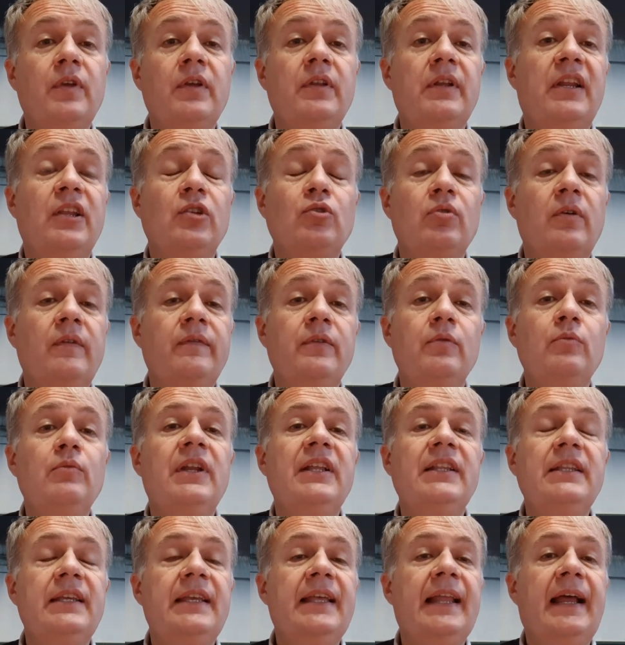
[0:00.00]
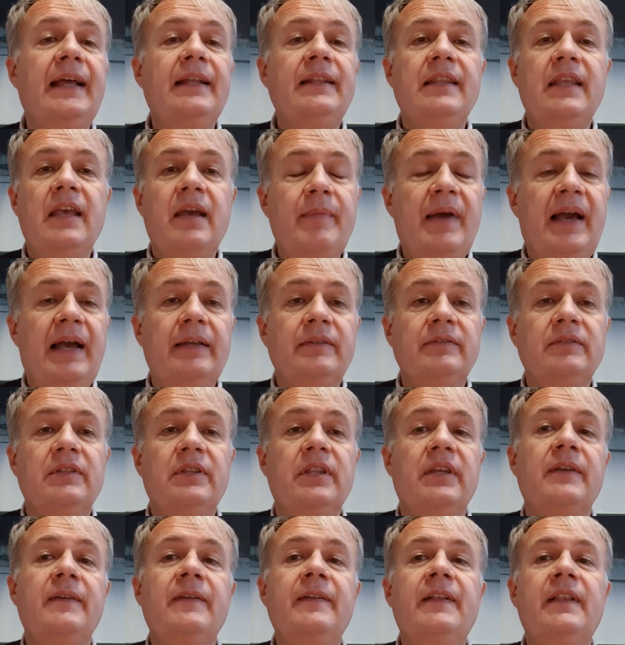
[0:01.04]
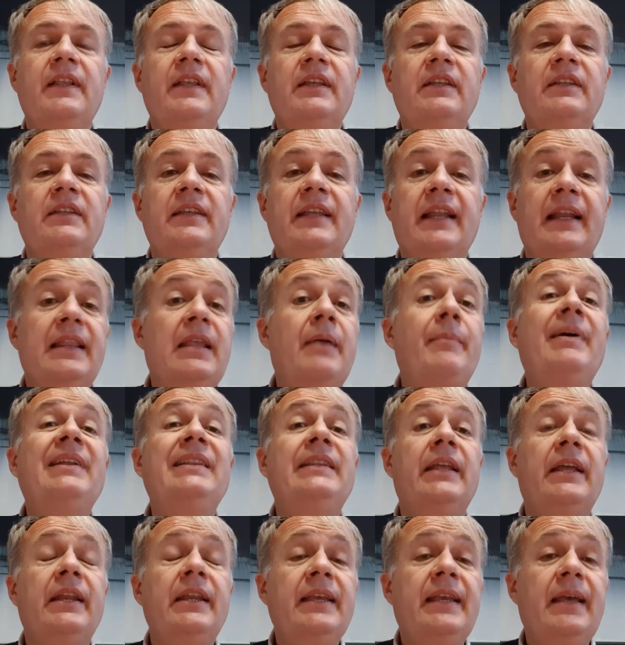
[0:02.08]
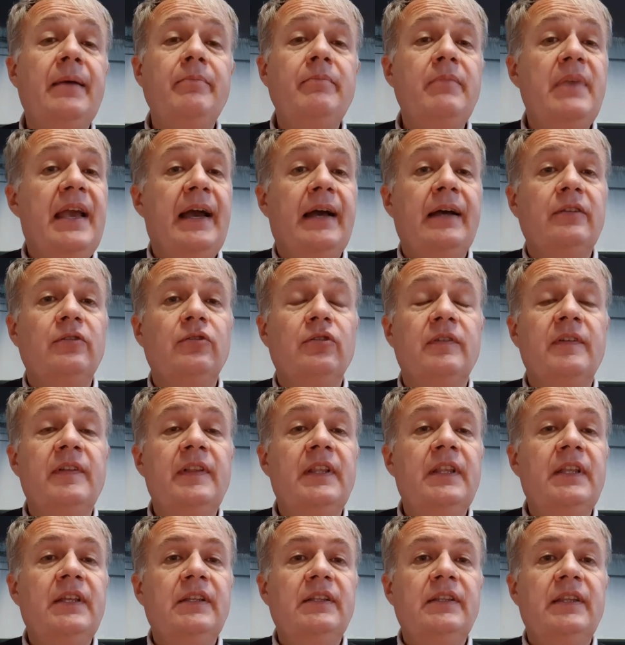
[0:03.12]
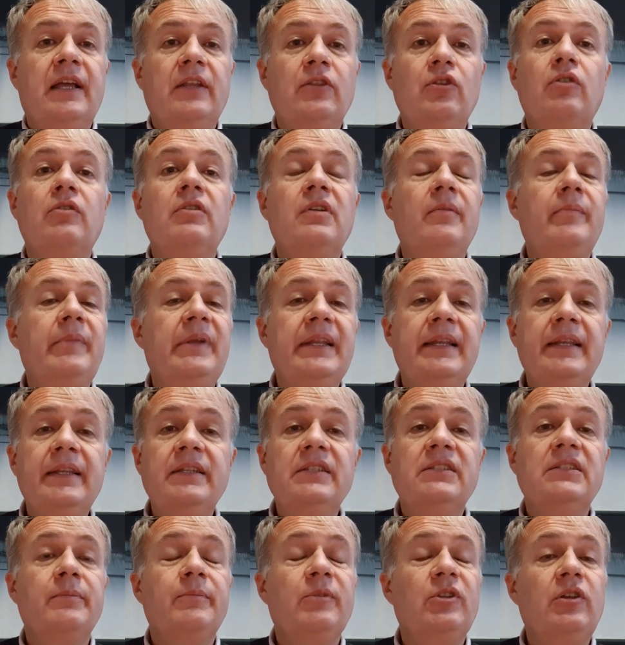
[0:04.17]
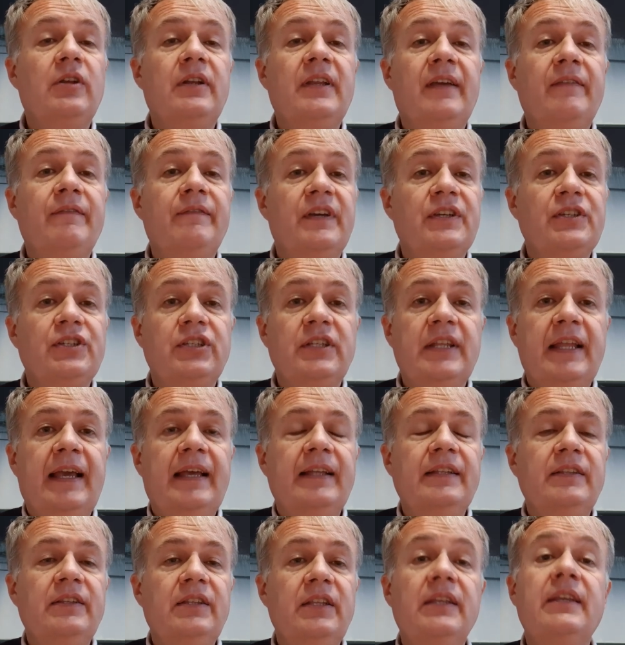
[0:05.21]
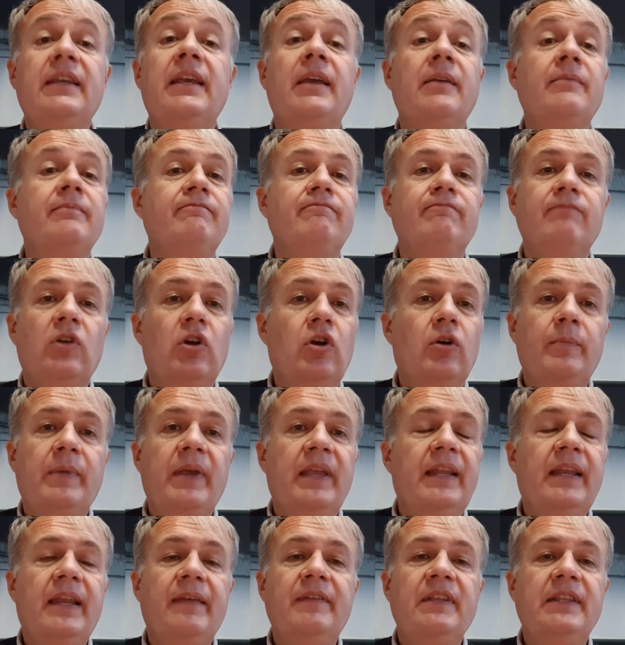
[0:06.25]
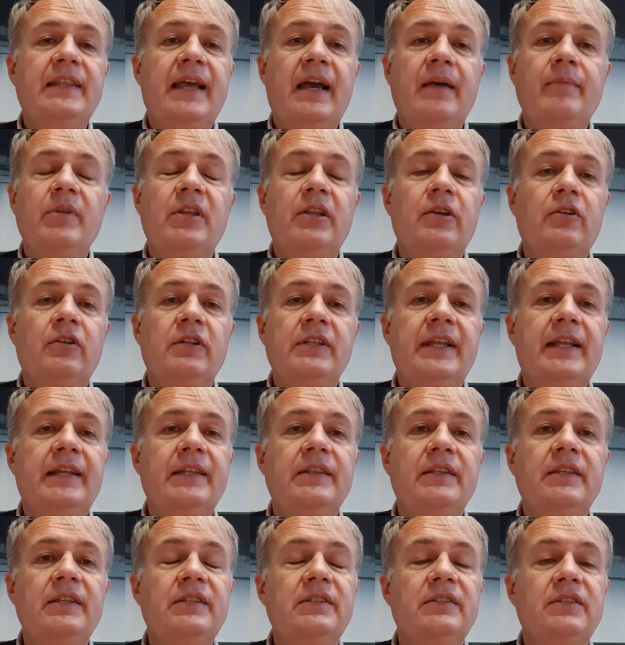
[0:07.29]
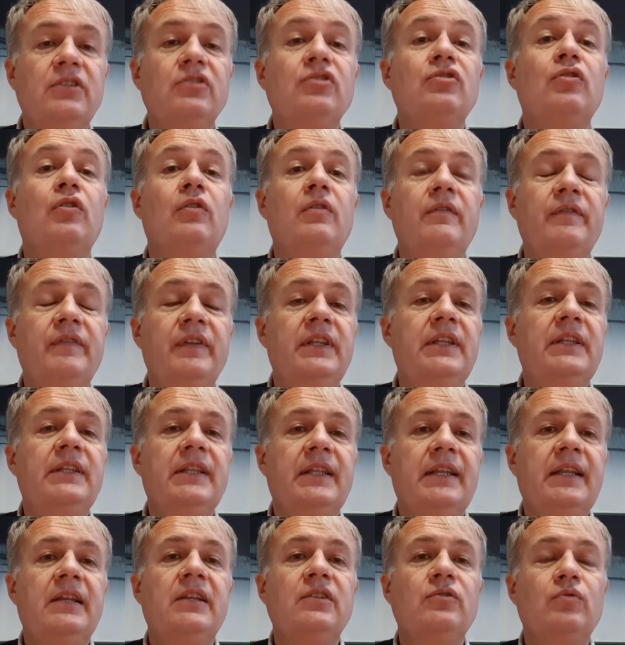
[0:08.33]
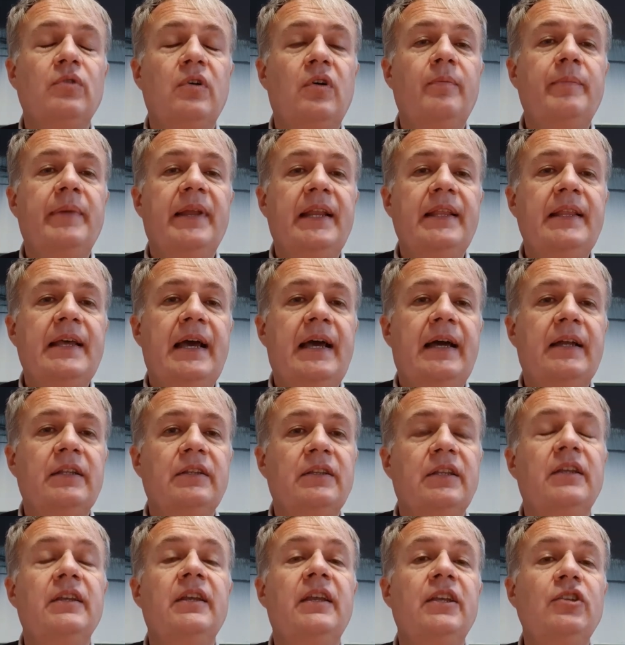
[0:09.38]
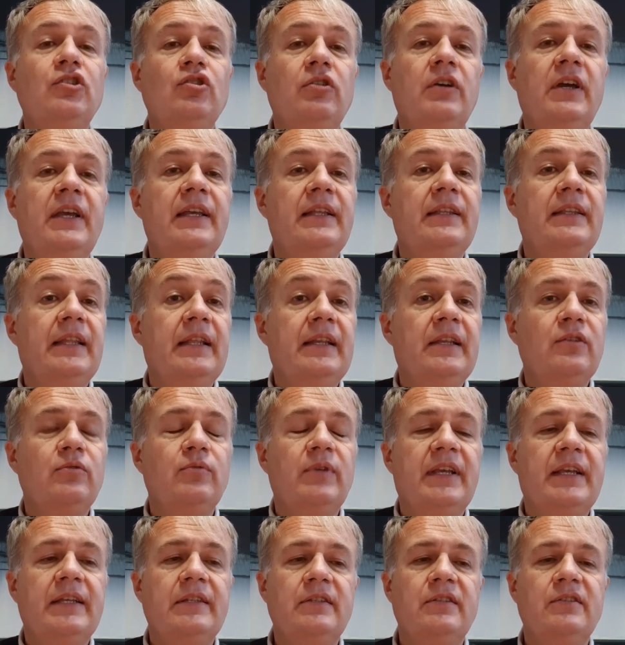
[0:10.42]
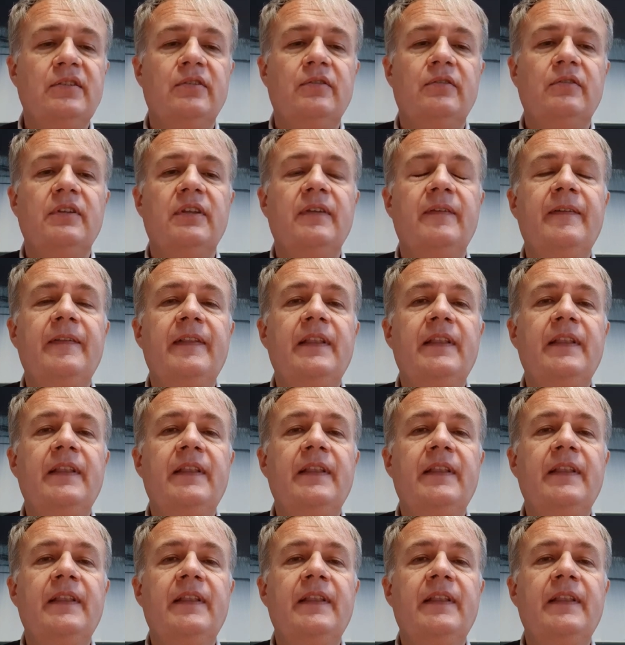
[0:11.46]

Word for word: la sua figura di grande amante, di grande amante ricambiato da donne bellissime, donne affascinanti che come è inevitabile con gli artisti, sono finite nelle sue opere d'arte, e cioè nelle sue canzoni.